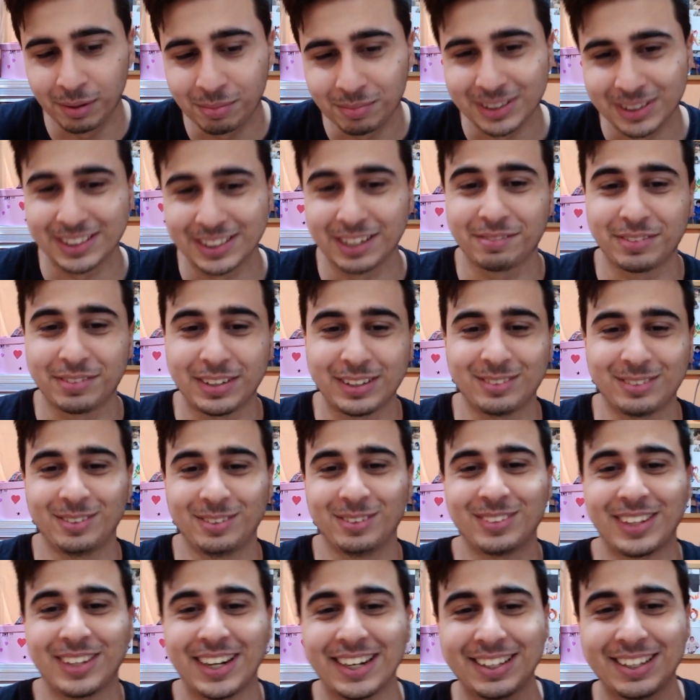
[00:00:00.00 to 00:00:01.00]
mi sia fatto
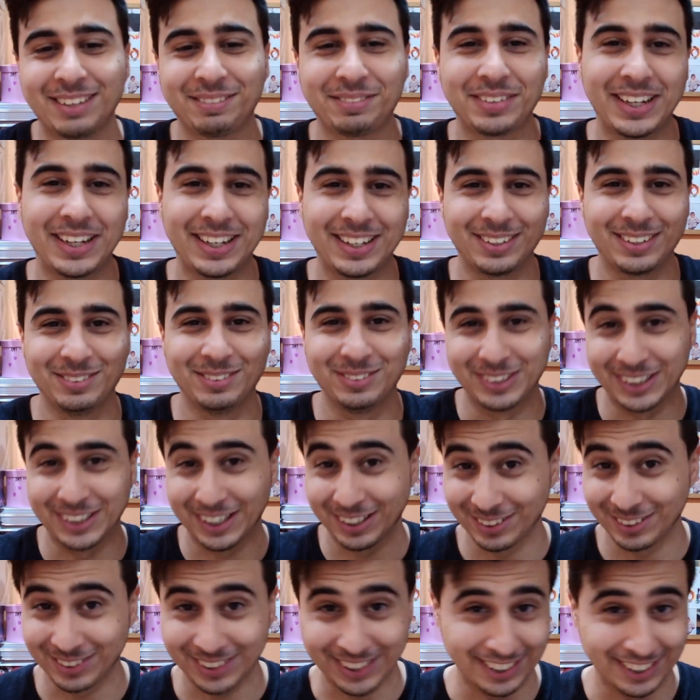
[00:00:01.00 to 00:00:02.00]
notare da Freak in un
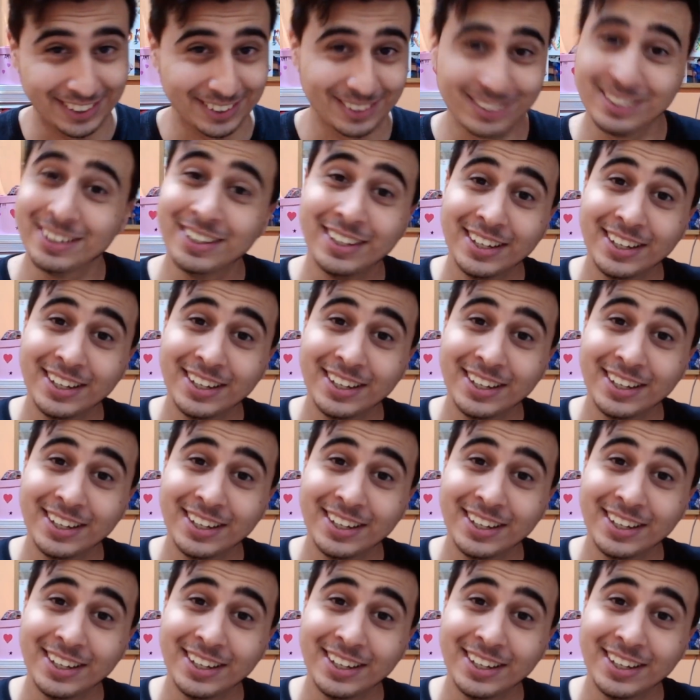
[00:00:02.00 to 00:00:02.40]
certo senso.